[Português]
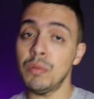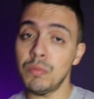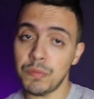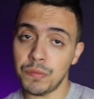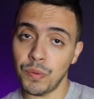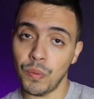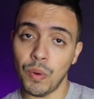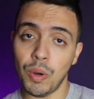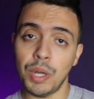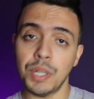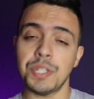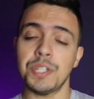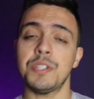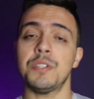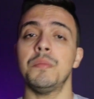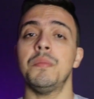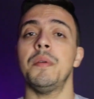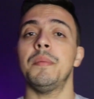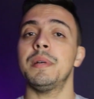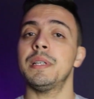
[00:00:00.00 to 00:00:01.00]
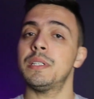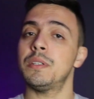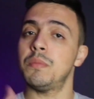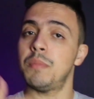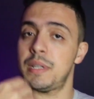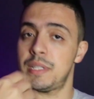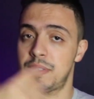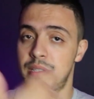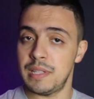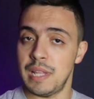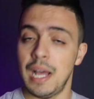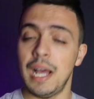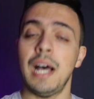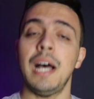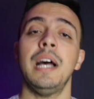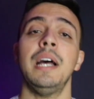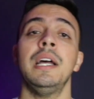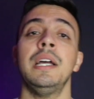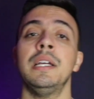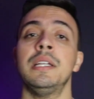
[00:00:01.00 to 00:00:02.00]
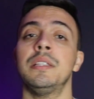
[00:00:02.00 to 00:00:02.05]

forte em sublimação, mas dá.